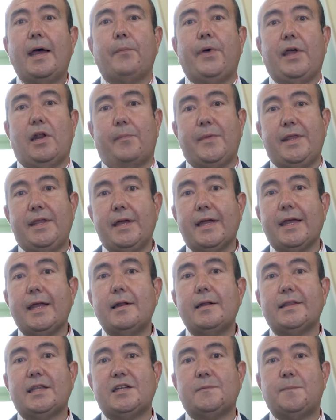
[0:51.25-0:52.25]
pero a medida que
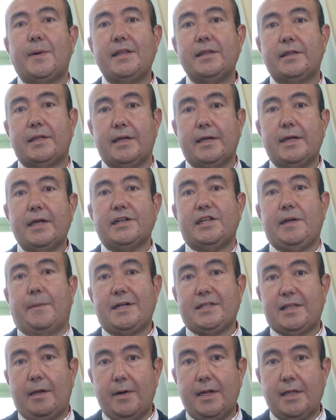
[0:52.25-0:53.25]
el trasplante se va
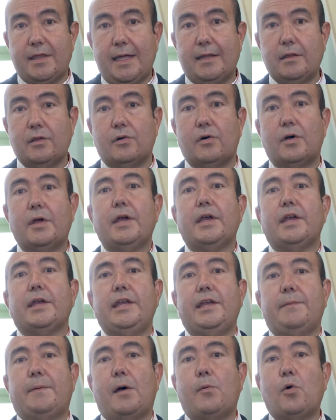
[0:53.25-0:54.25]
estabilizando
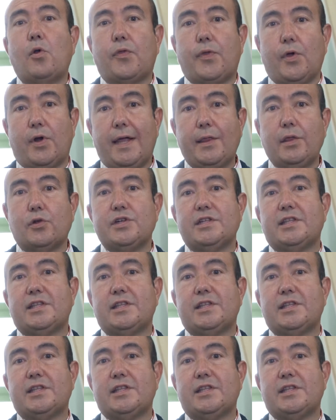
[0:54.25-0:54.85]
y va evolucionando,